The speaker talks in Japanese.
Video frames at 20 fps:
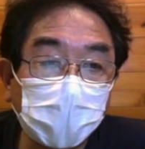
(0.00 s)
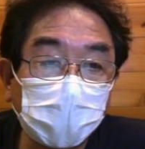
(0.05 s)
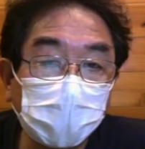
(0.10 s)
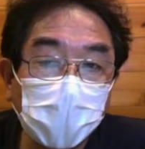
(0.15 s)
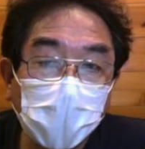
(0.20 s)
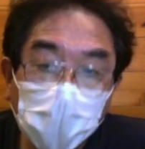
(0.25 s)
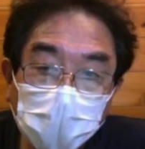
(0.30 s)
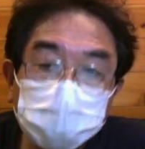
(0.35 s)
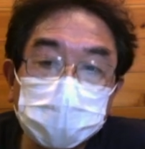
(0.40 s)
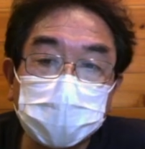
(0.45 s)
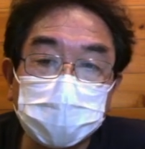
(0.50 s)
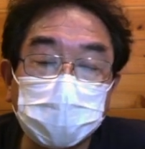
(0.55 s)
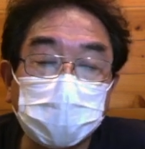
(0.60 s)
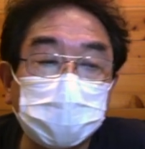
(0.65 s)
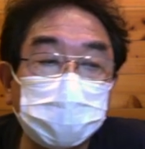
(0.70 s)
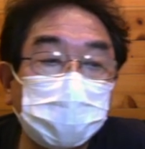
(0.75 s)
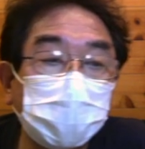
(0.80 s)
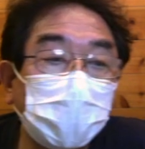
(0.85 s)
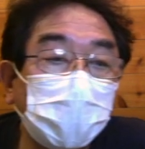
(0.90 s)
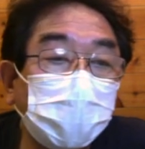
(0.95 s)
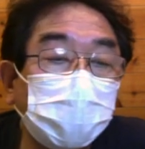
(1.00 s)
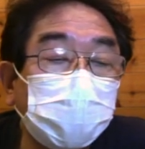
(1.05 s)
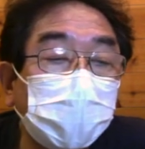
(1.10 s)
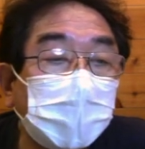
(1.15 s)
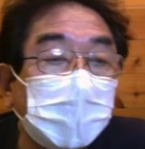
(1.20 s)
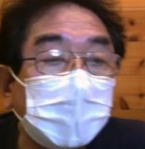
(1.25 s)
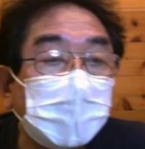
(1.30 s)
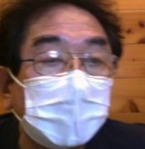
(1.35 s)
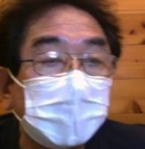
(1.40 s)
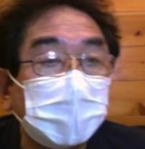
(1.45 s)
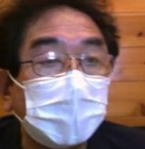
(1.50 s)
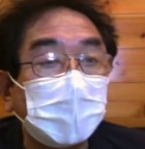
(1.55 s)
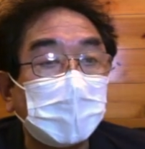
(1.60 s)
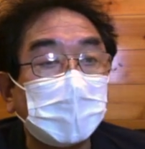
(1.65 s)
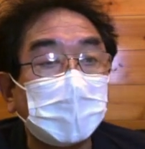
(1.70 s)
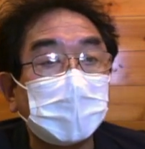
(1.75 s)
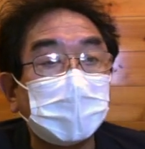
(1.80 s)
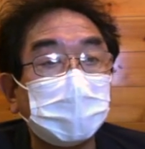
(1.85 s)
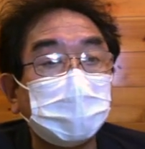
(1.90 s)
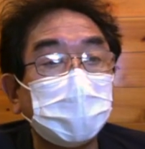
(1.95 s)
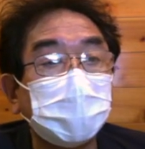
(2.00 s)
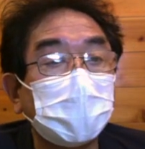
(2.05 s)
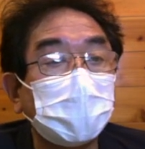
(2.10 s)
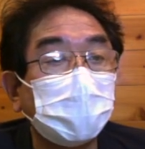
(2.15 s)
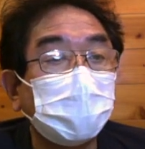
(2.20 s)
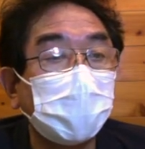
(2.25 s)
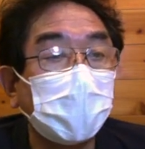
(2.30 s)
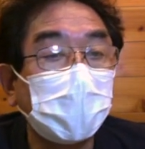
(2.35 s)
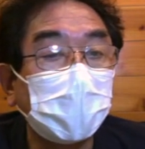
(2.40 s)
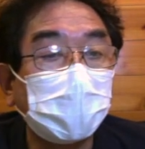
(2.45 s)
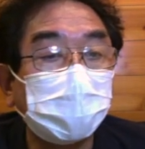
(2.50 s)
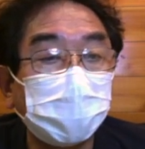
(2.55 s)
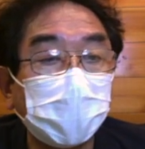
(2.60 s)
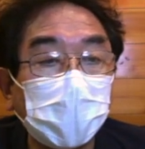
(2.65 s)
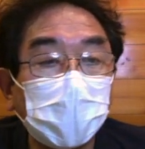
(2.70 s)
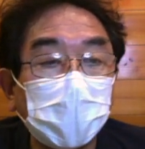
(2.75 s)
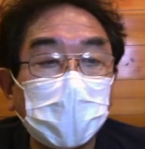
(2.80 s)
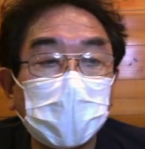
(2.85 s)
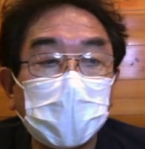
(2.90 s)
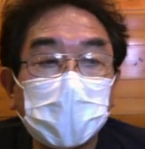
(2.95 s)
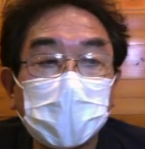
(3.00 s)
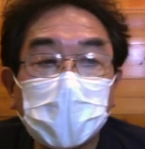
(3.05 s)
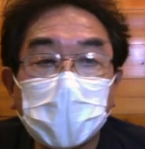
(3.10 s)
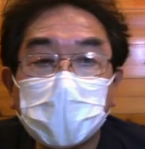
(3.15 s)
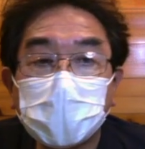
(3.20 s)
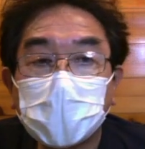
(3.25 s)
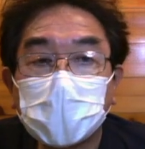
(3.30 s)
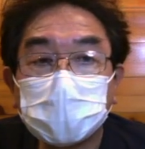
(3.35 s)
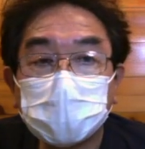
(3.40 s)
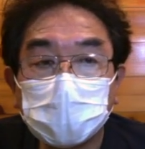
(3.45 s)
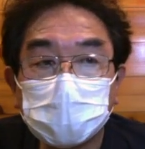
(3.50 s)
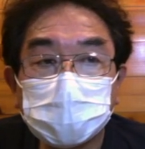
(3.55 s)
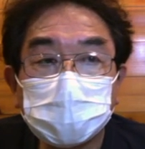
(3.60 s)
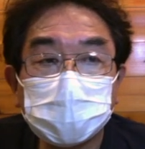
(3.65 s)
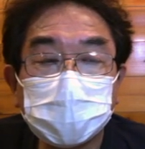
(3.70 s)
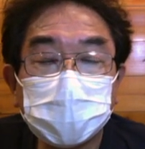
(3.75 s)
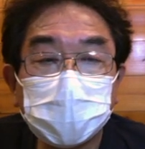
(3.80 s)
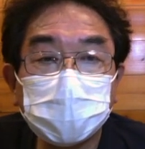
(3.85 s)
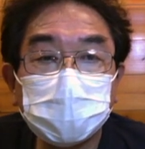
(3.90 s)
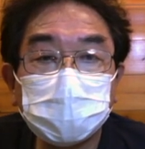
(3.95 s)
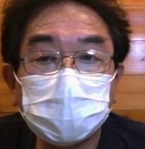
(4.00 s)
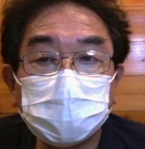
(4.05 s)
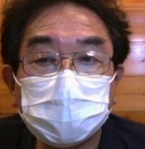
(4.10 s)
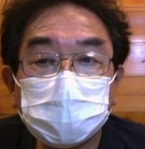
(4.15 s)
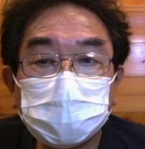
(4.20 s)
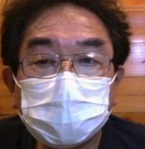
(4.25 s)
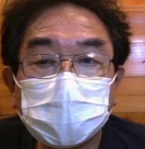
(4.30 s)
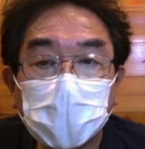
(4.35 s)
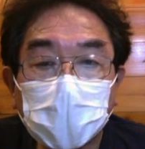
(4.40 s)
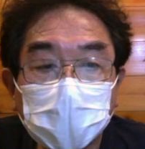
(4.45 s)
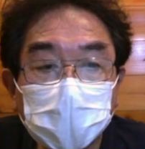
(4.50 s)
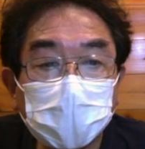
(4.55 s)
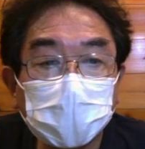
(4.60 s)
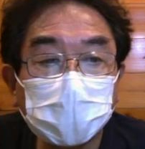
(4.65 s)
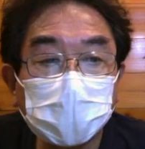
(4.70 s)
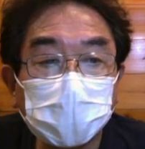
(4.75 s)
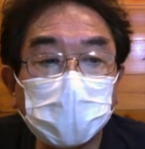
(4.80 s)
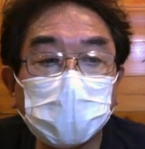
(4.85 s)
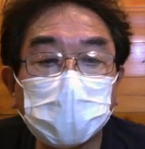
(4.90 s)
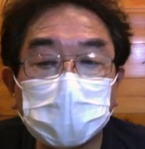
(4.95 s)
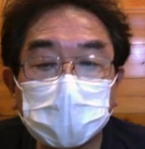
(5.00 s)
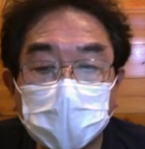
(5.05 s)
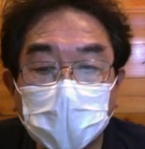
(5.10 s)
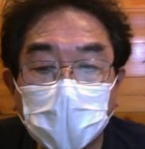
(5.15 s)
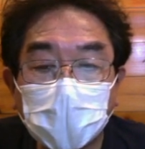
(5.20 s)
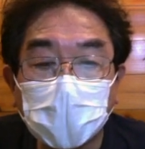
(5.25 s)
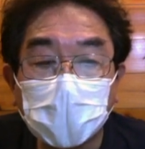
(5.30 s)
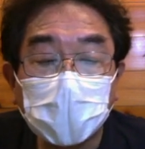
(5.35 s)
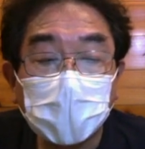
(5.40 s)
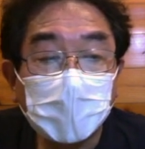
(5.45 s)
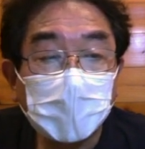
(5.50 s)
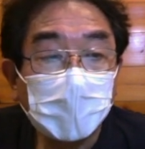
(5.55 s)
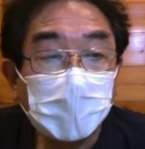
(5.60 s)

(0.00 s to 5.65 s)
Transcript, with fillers: まあ、あるんですよ、その、右側の支流が濁って、